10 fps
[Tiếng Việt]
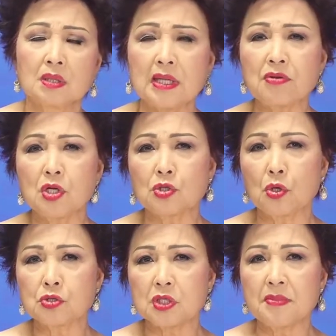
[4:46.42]
theo dự
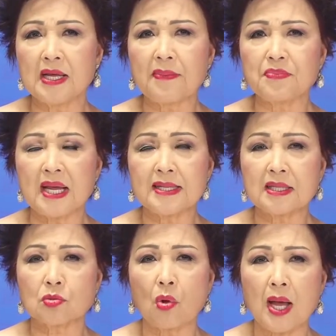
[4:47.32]
trù sẽ bị áp giải ra
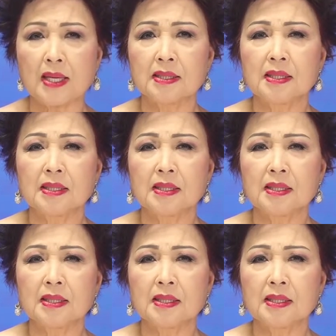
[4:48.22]
tòa,